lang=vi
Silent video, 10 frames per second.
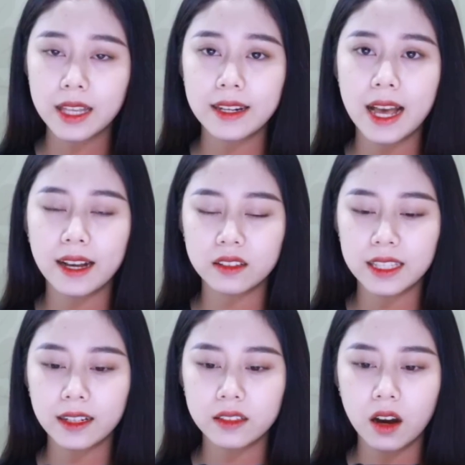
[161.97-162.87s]
Thanh
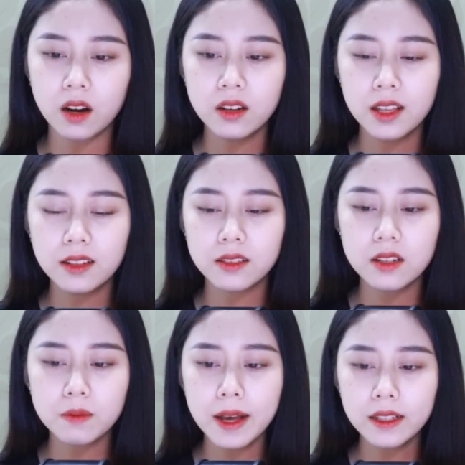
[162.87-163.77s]
Hằng nhăn nhó
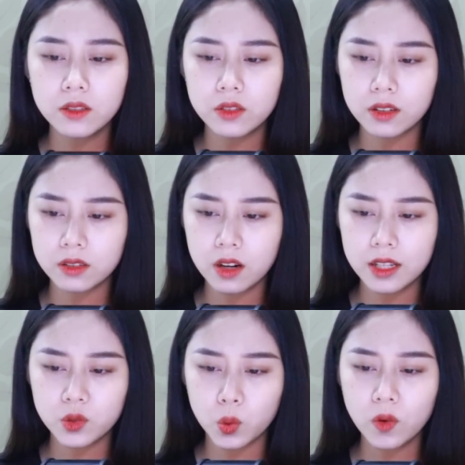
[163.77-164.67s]
Nước mắt trượt
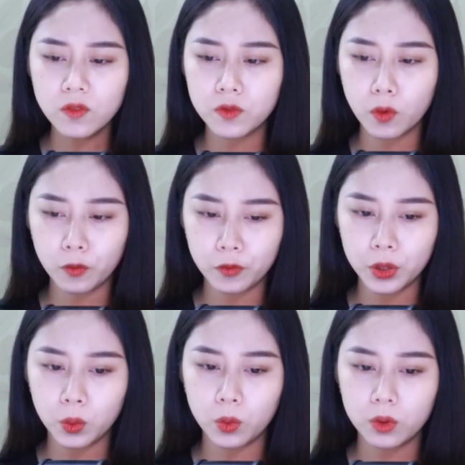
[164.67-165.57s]
rơi xuống phụng
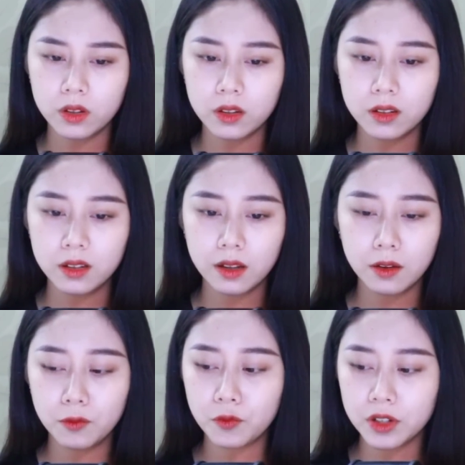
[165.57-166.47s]
phiệu
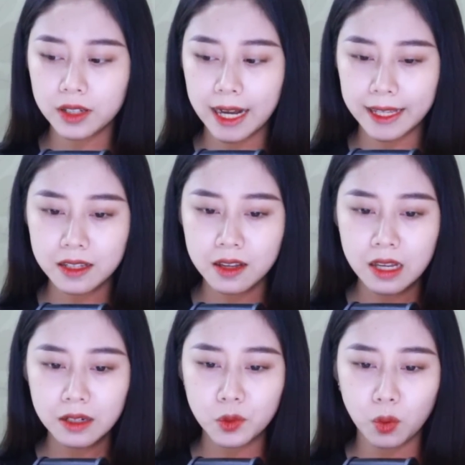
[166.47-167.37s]
Vương Khải
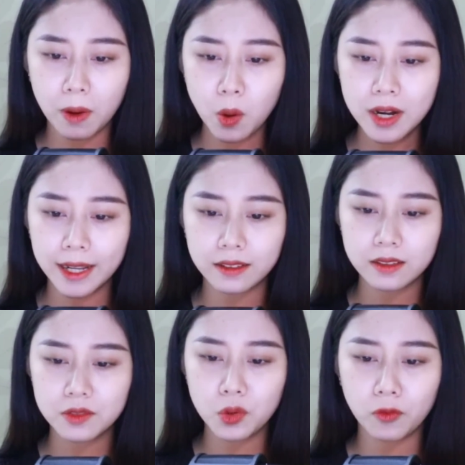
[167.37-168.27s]
Đồ máu lạnh,
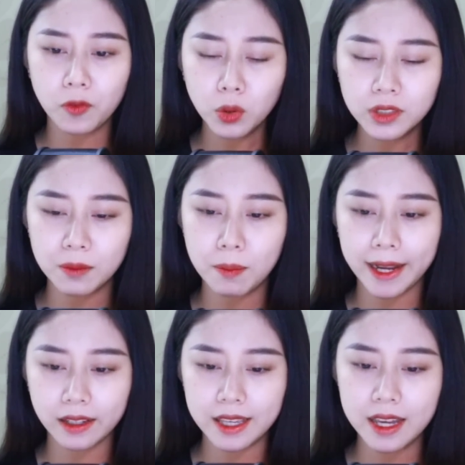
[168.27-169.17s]
đồ vô tình
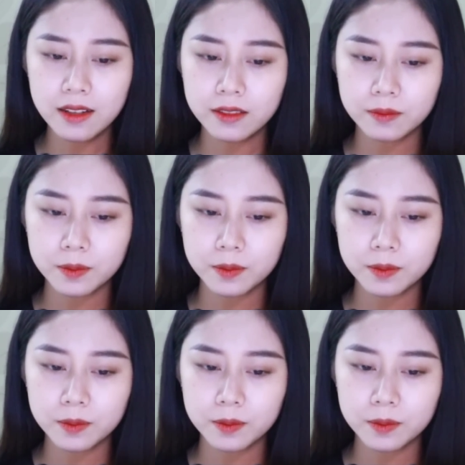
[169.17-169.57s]
bạc nghĩa